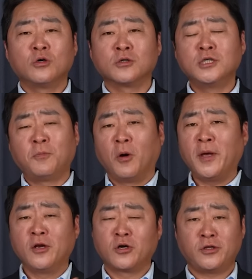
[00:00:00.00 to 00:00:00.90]
그
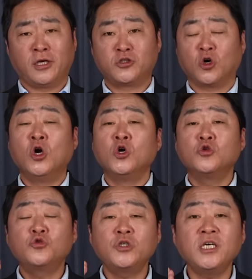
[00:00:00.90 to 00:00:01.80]
법에 이렇게 돼 있죠.
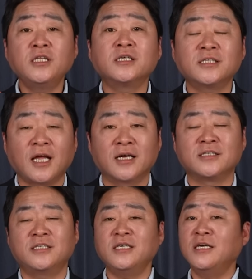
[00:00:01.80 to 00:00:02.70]
취득
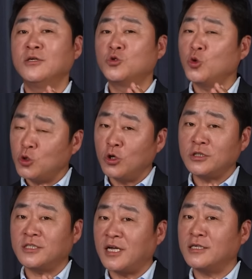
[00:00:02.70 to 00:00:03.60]
당시 조정
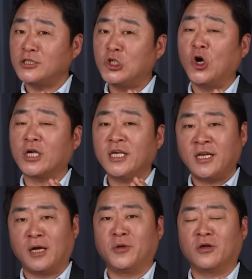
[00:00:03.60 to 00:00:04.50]
대상
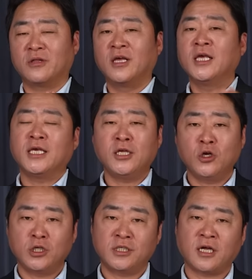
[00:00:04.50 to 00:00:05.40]
지역이라면 이
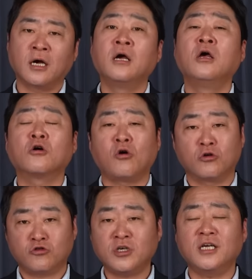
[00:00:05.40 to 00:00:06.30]
년 이상
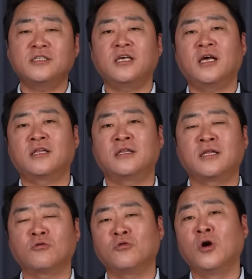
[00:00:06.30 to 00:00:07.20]
거주까지 해야
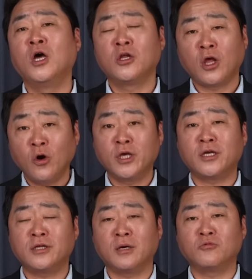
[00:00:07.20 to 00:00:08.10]
된다고 되어
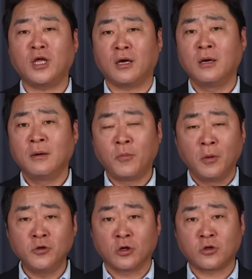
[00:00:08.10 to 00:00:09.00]
있기 때문에
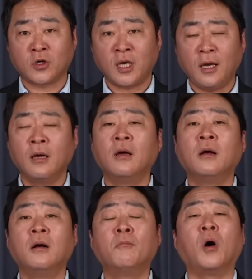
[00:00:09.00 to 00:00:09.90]
법은 어떻게?
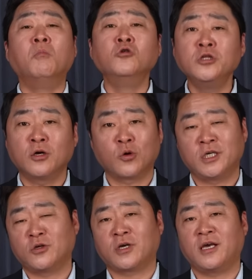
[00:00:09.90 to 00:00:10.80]
법문대로
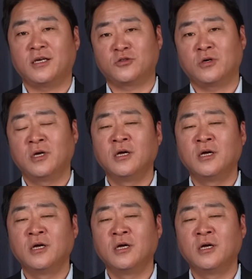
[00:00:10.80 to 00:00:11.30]
해석해야죠.